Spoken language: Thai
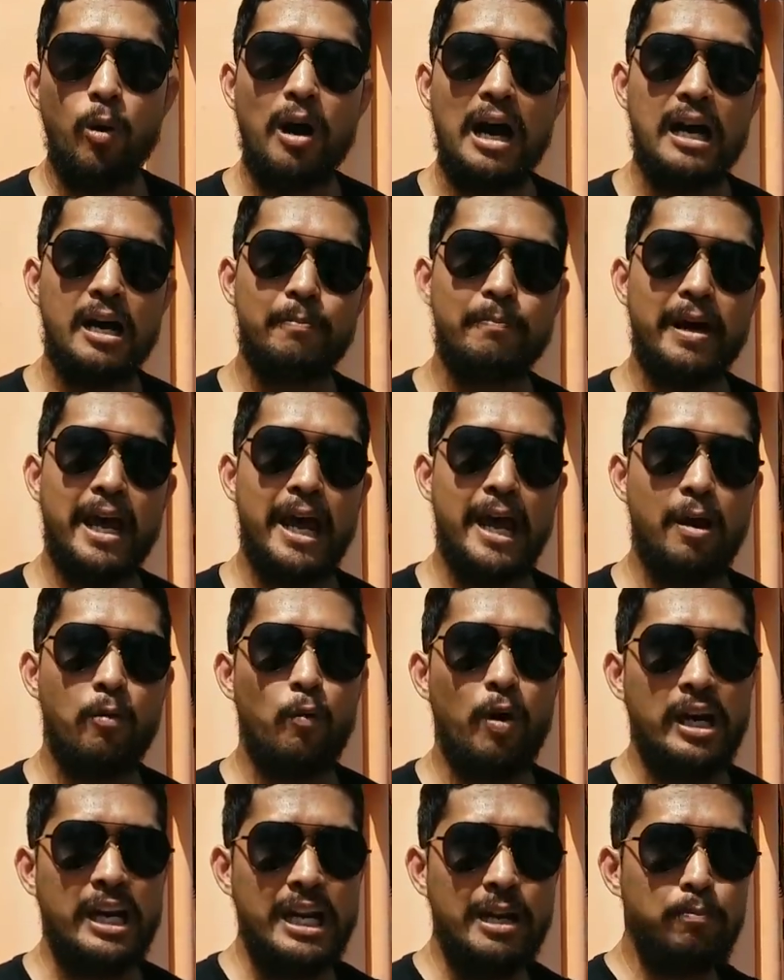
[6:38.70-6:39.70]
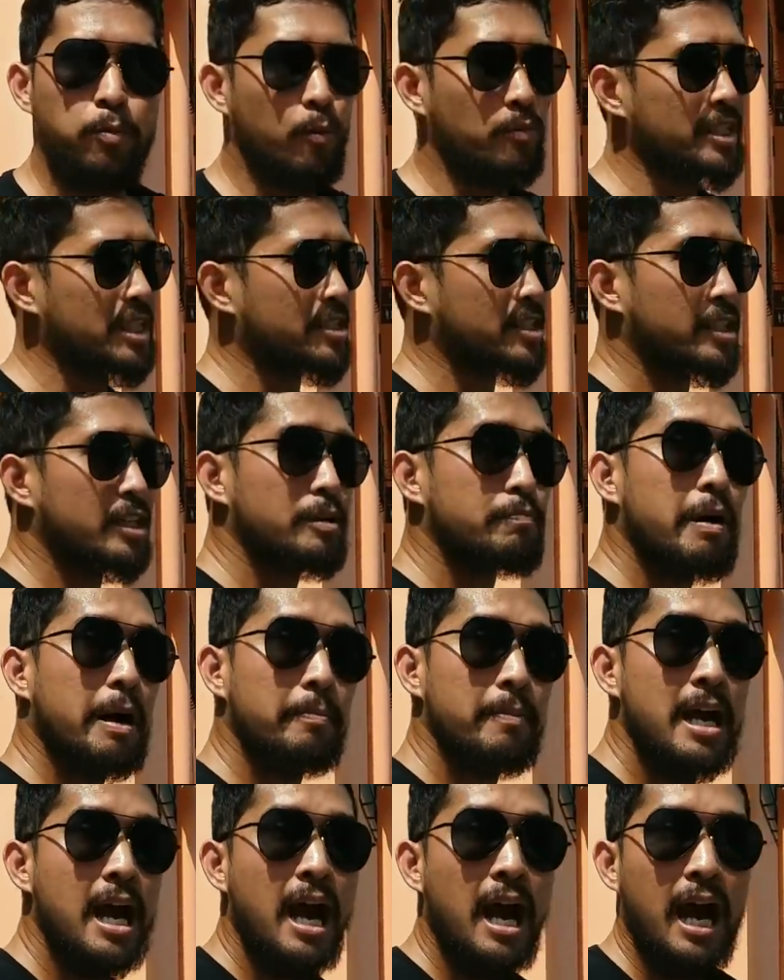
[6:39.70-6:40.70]
เข้าหากำแพงวันนี้ผมจะเสนอแบบ
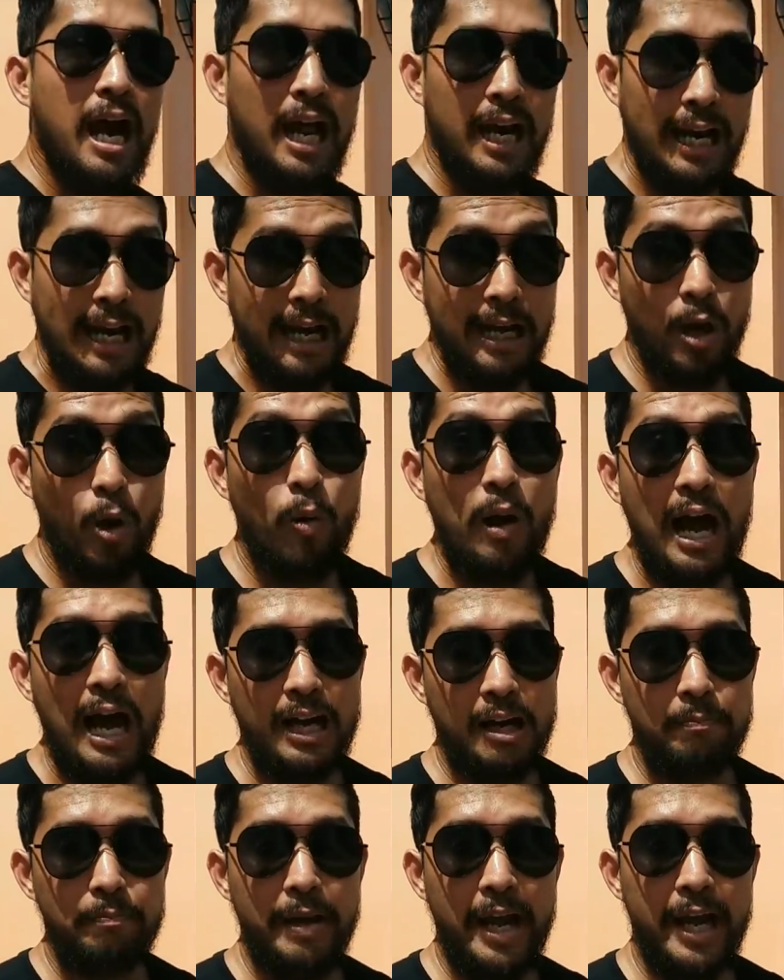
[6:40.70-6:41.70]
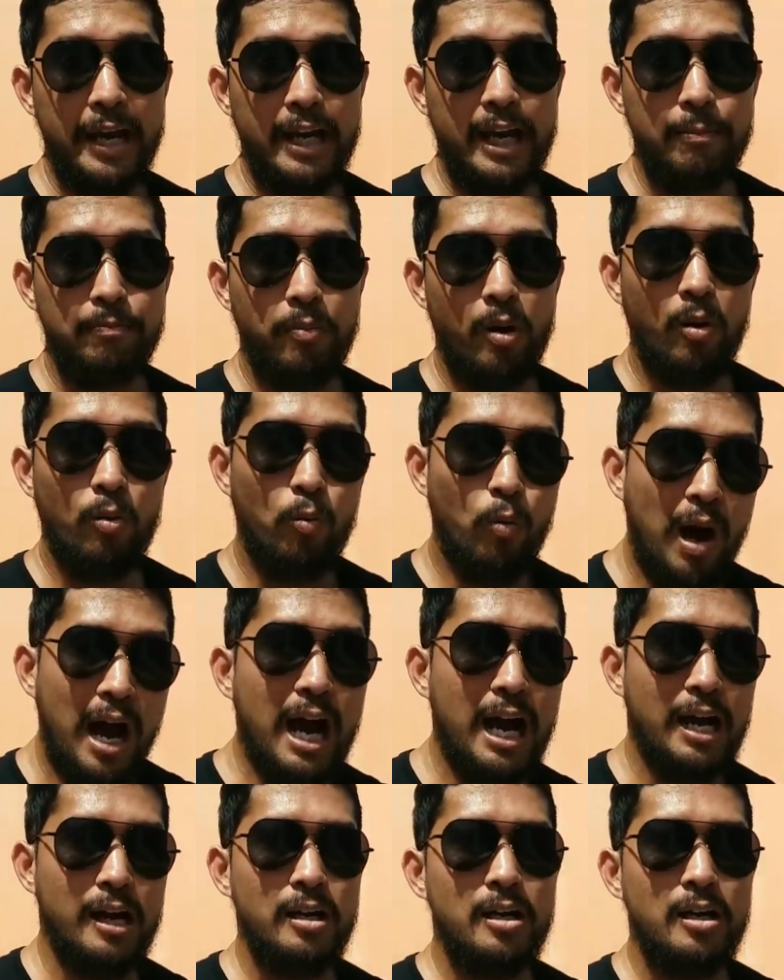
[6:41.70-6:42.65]
หันหลังเข้าหากำแพงครับเพราะว่า